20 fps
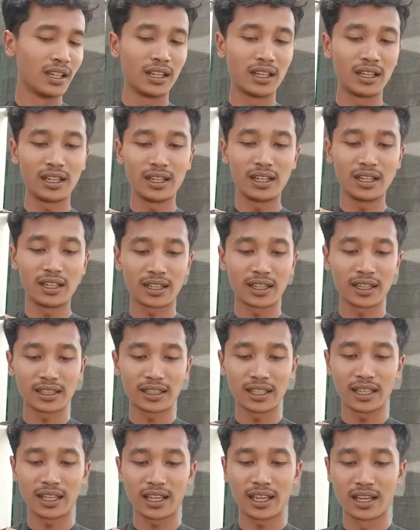uh, red
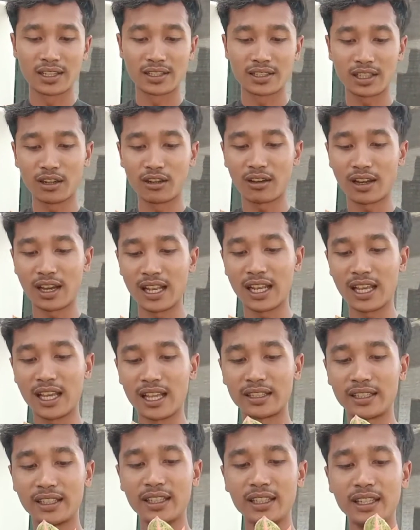legacy
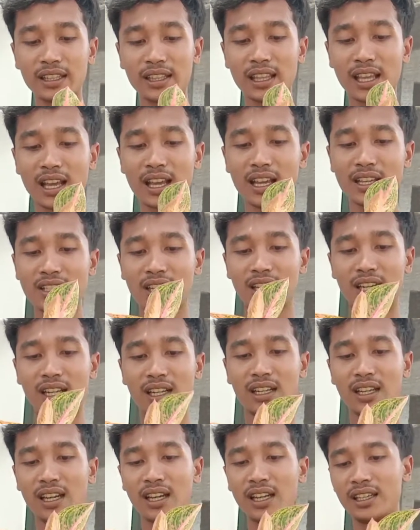lokalan ini tak kasih
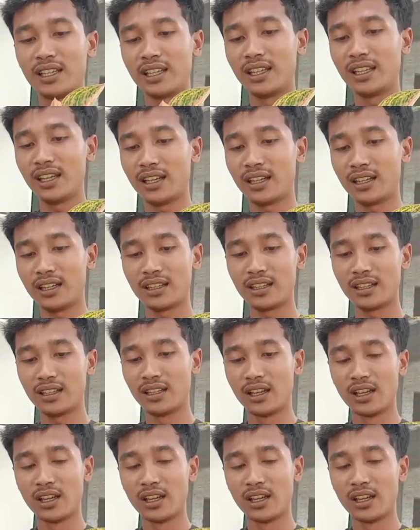harga di uh,